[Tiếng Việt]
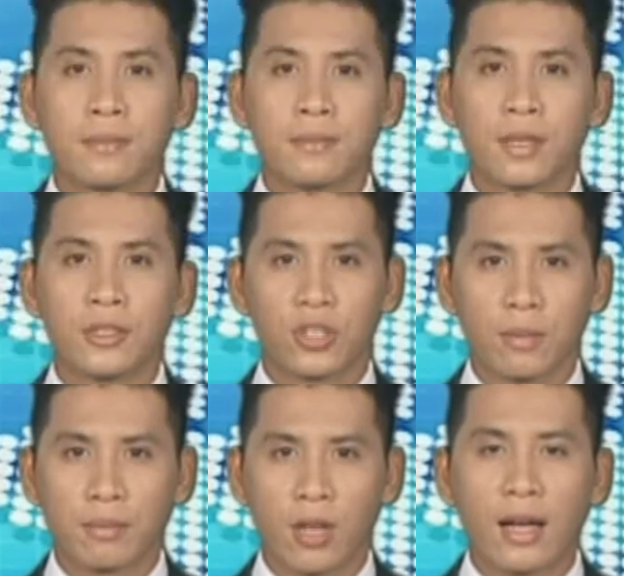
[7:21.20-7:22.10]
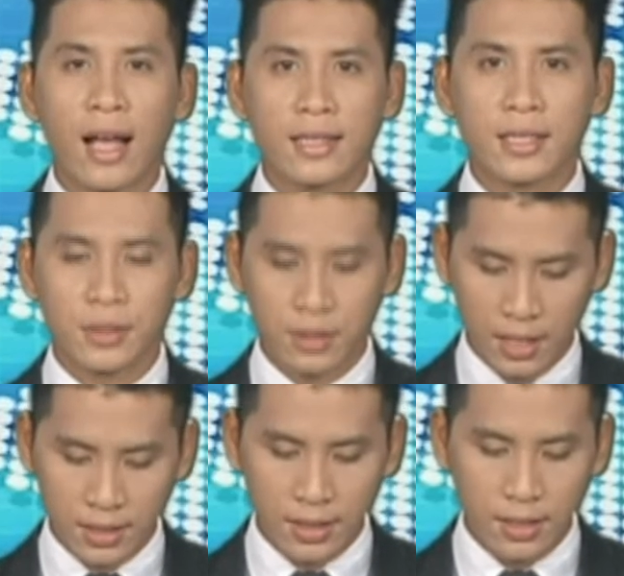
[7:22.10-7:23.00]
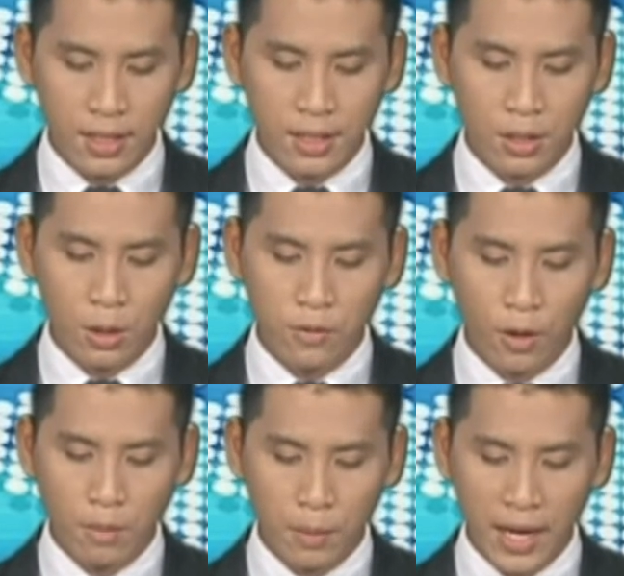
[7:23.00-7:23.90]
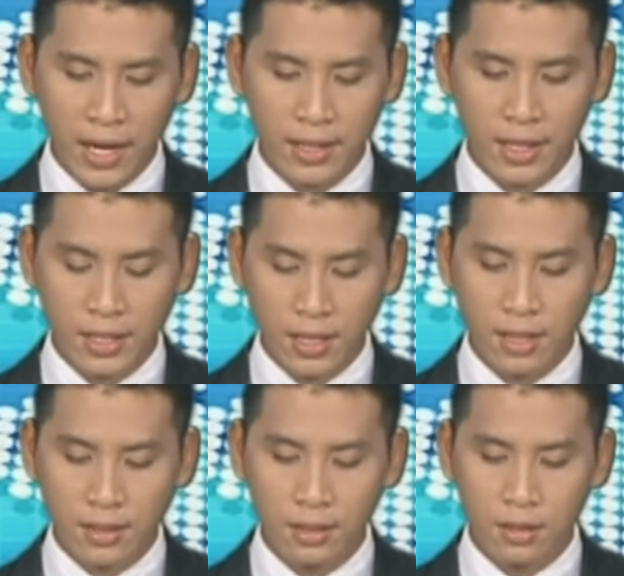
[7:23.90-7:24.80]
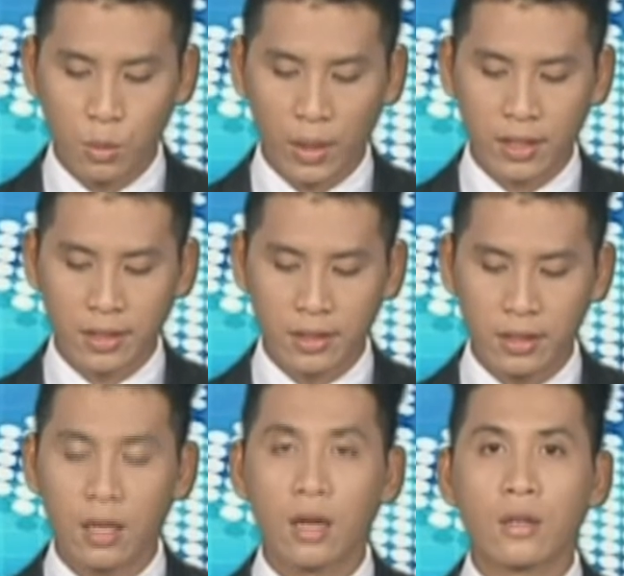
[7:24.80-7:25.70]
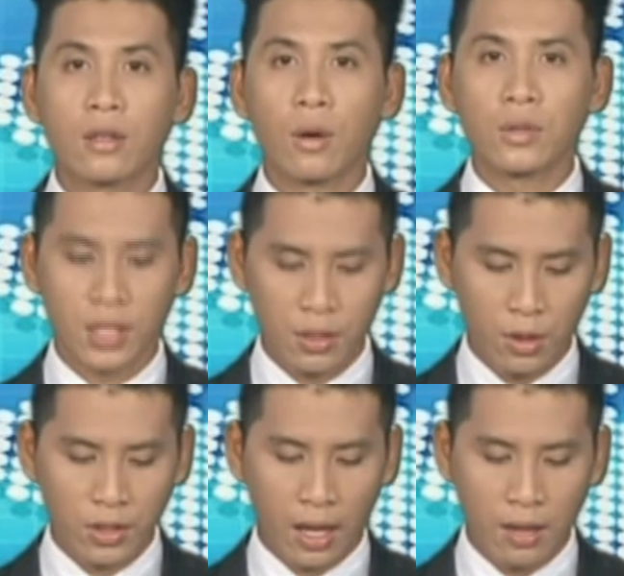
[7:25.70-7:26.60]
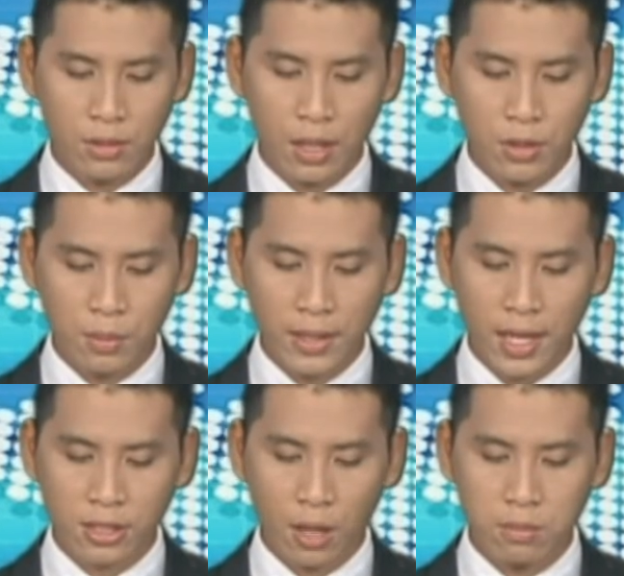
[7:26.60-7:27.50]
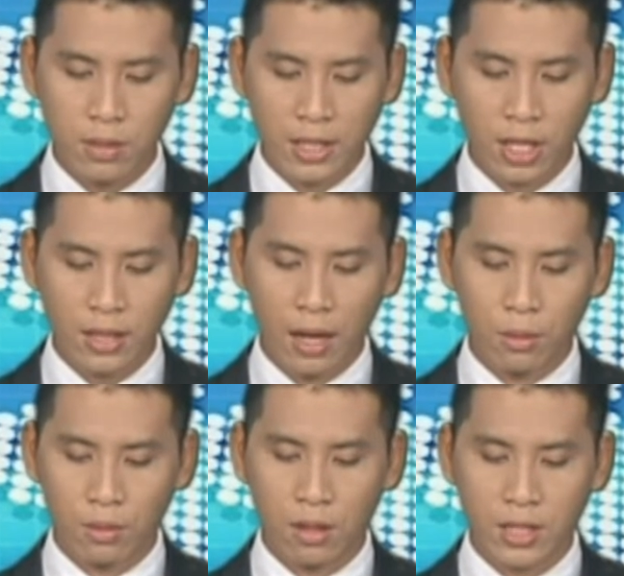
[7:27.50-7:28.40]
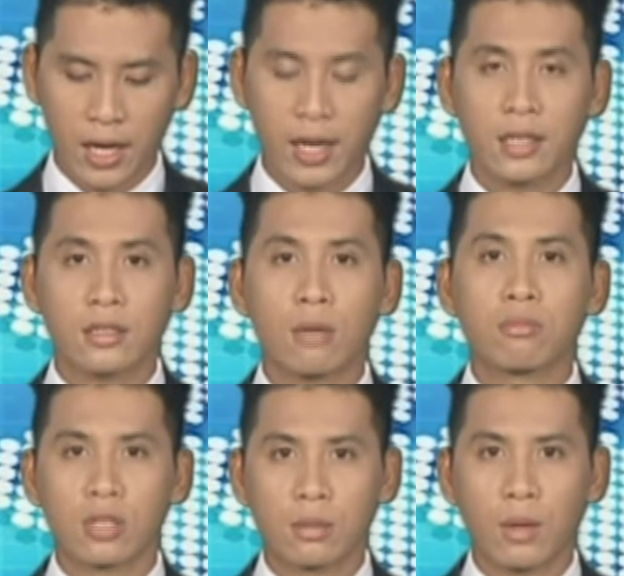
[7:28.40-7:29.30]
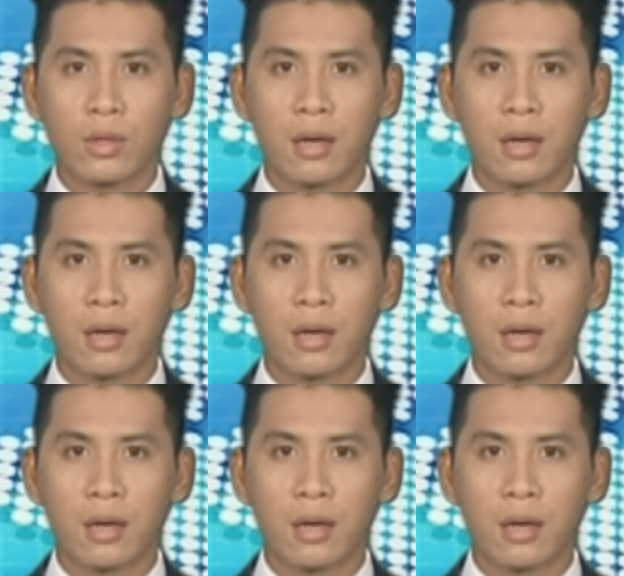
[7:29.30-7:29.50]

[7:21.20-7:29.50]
Trường mầm non IQ Cần Đức, khu phố 1A, thị trấn Cần Đức, huyện Cần Đước tổ chức hội thảo giáo dục kỹ năng sống và sáng tạo cho trẻ trong trường mẫu giáo